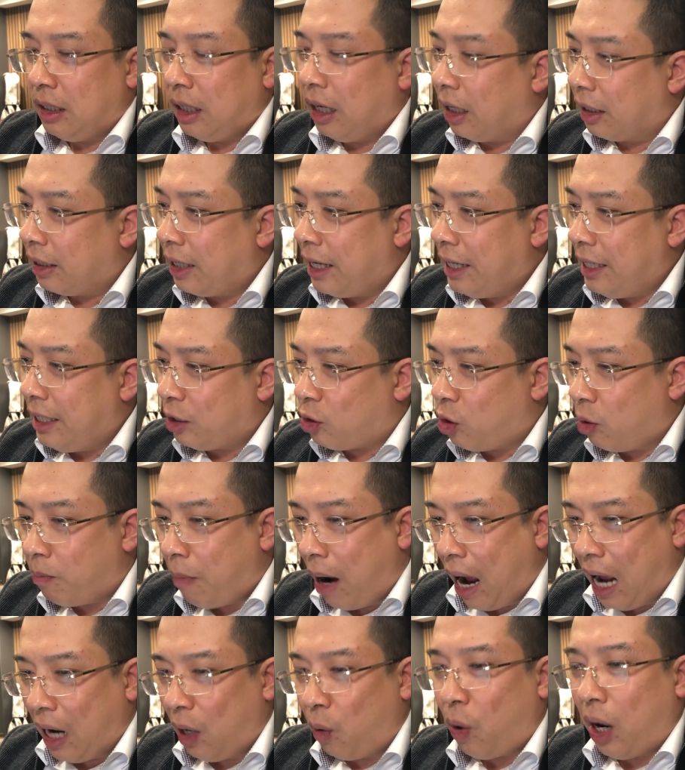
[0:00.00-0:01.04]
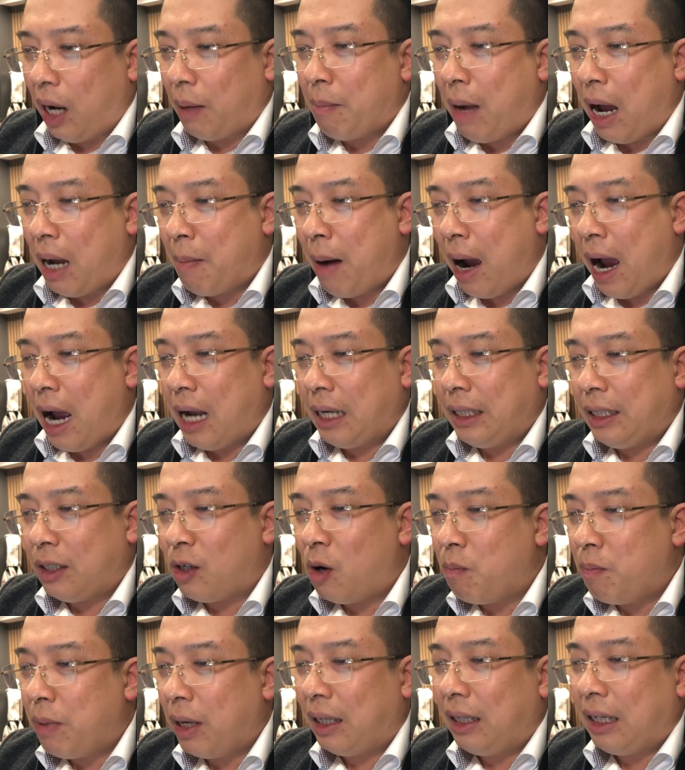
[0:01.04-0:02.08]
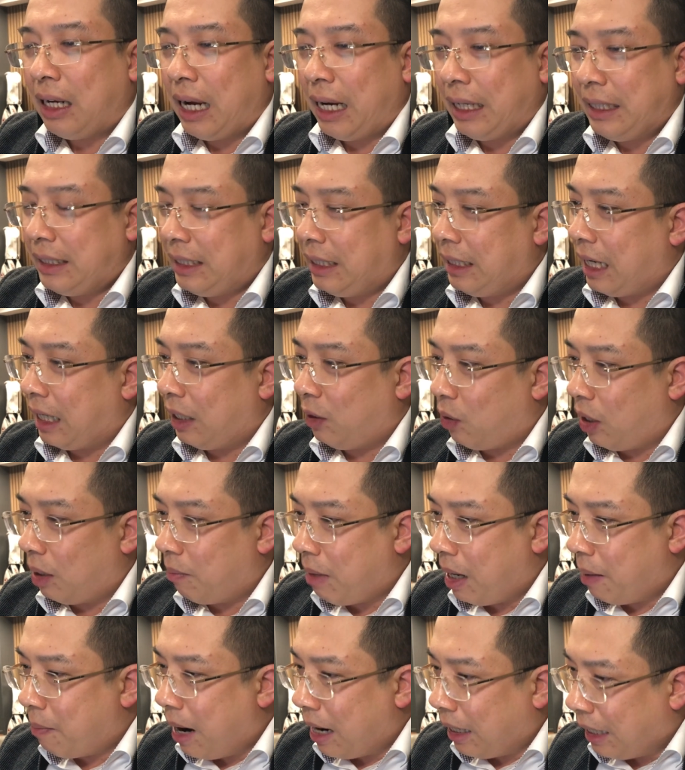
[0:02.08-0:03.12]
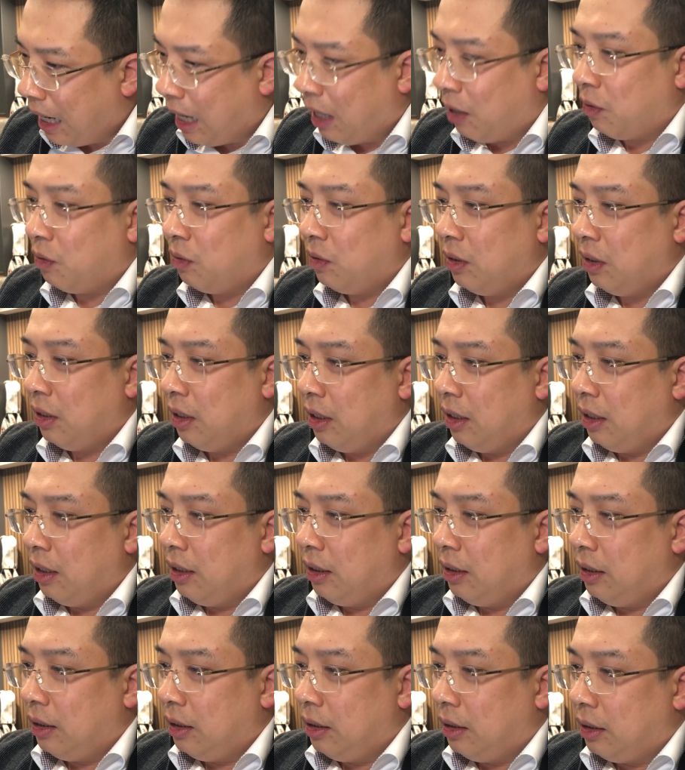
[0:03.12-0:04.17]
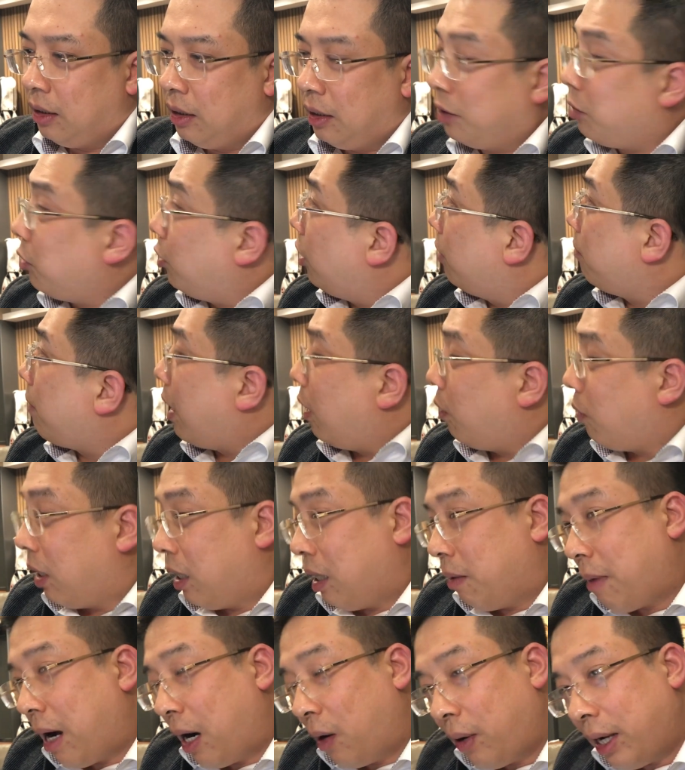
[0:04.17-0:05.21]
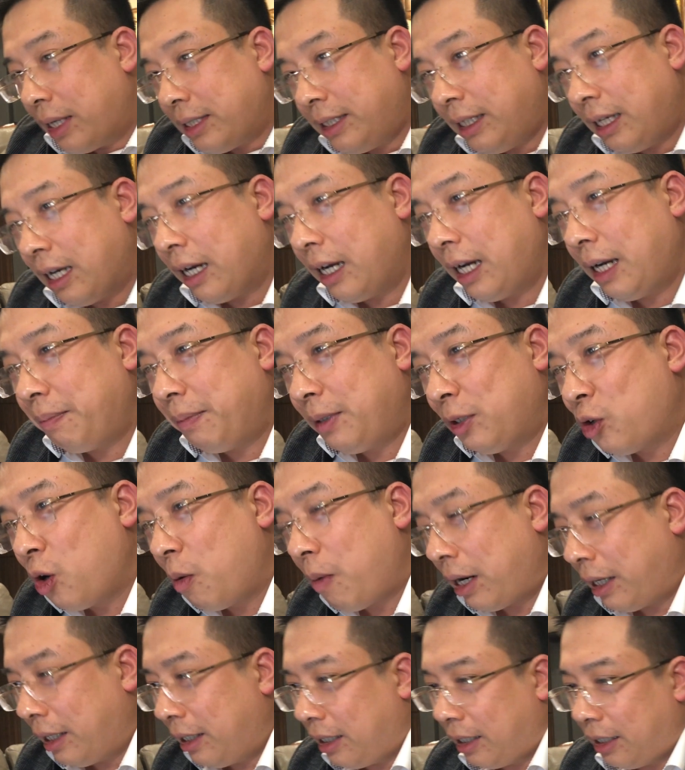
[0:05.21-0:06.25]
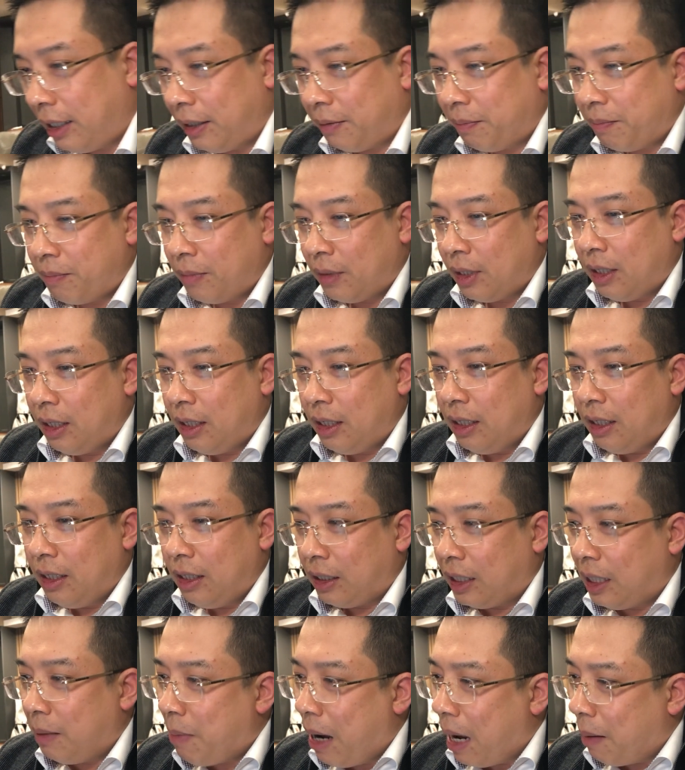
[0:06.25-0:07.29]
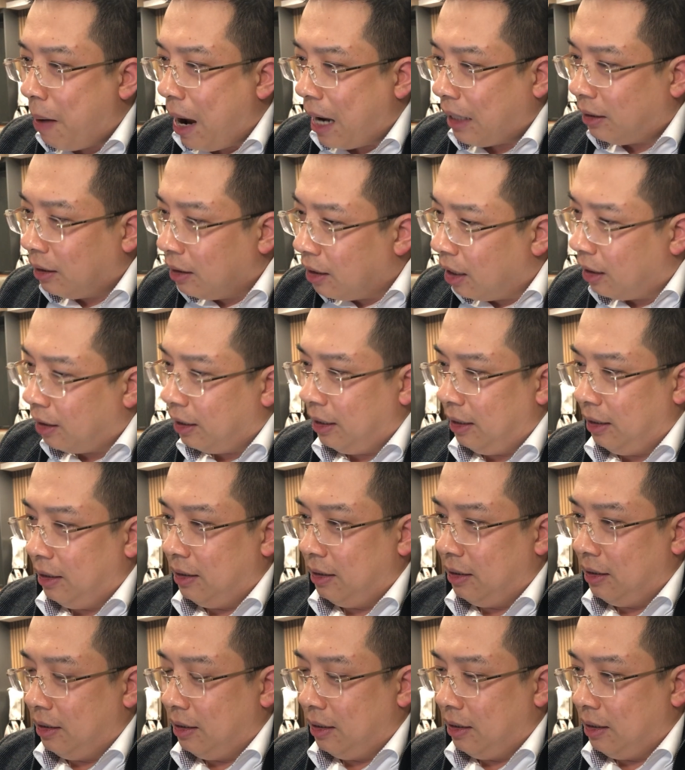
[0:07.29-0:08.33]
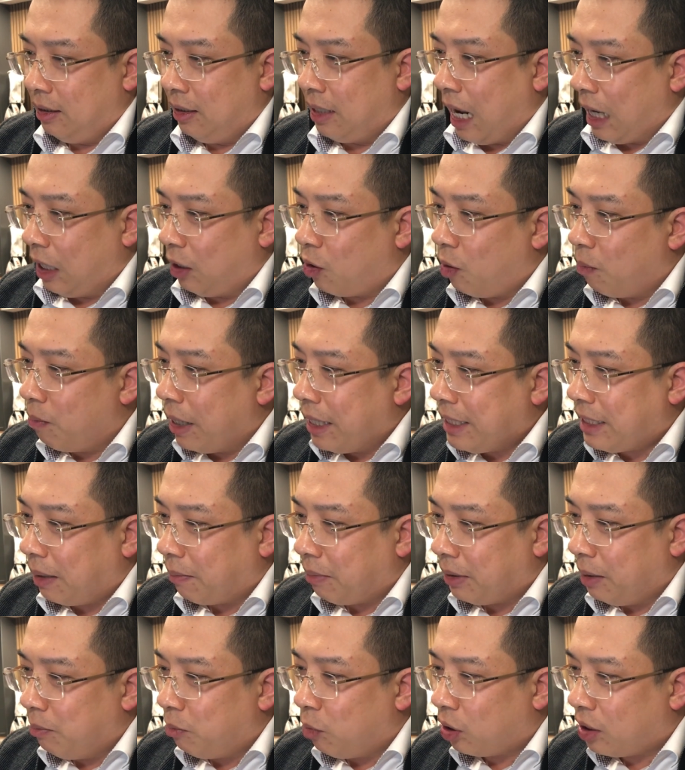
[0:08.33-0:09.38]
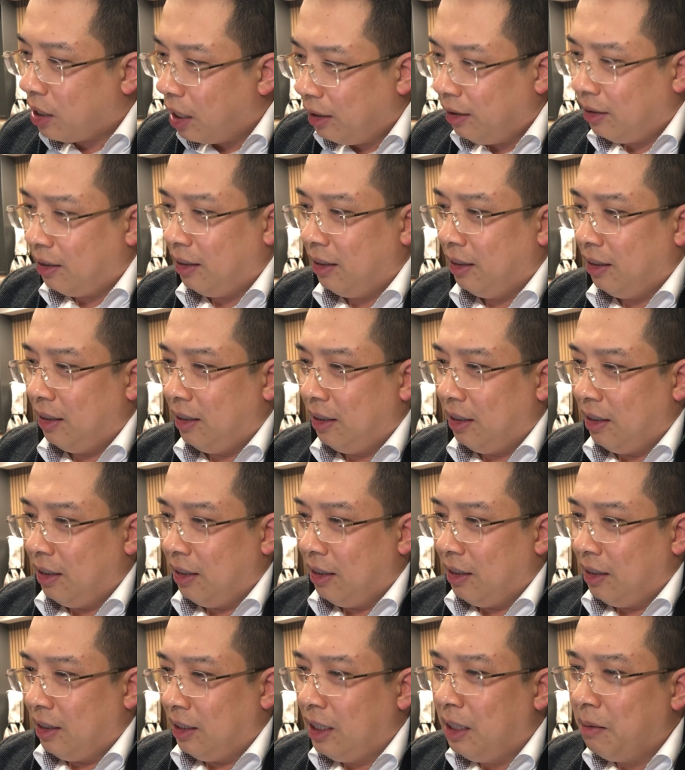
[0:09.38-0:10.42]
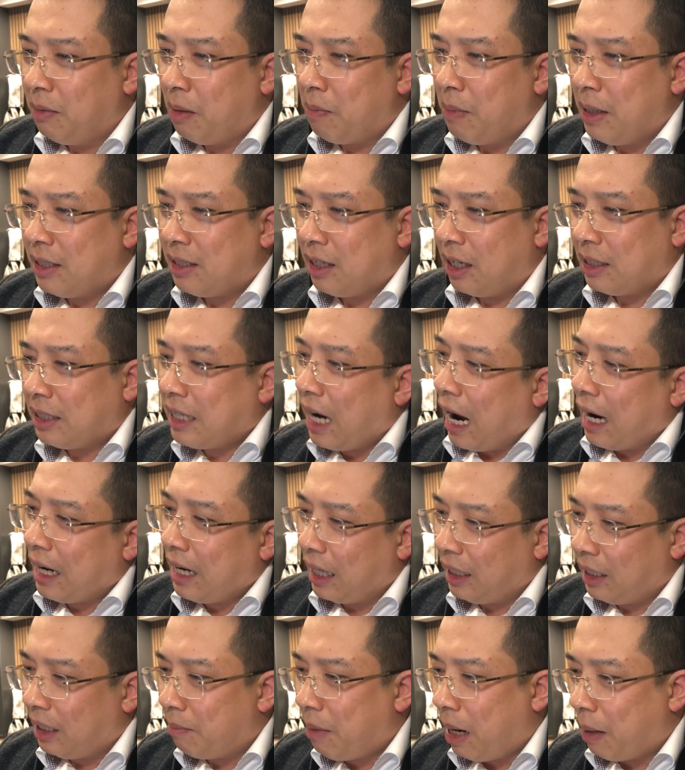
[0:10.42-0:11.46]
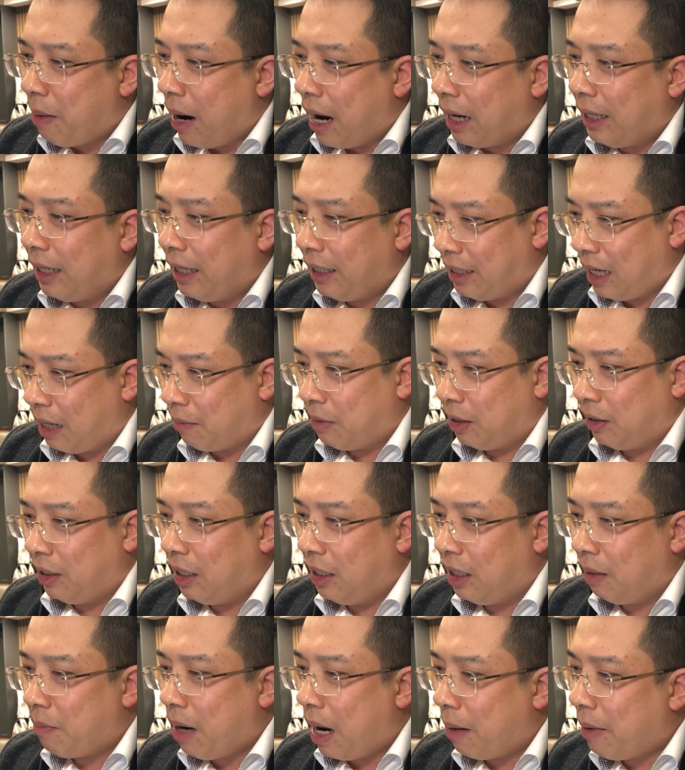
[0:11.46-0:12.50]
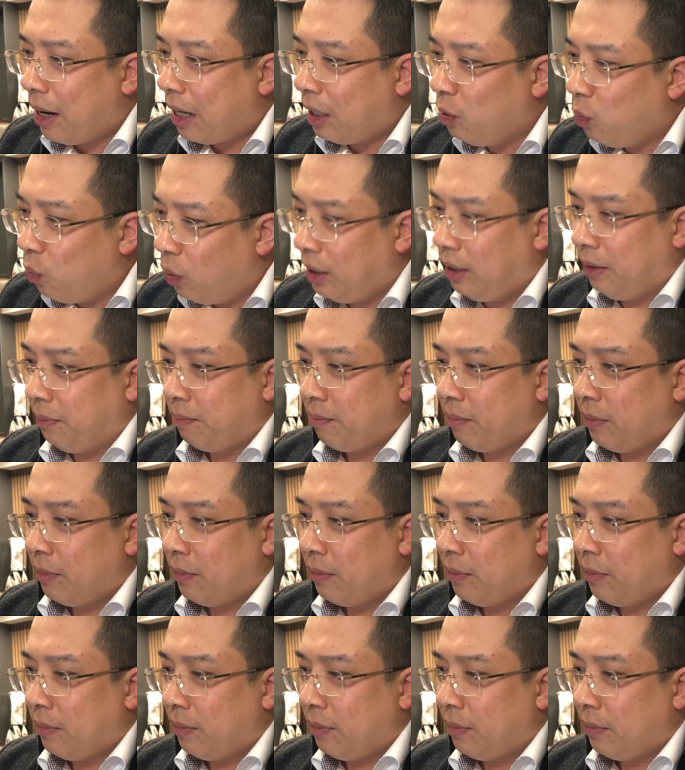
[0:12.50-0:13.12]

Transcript: ở đây thì có ba loại 33 thì không biết là anh chị ăn loại 33 nào thế thôi ba loại là ba loại gì hả em thì cô bảo thế này này cái 33 thường ấy là nó có mấy trăm nghìn một cân thôi nhưng mà bây giờ chả ăn cái 33 đấy anh ạ bởi đấy là 33 nuôi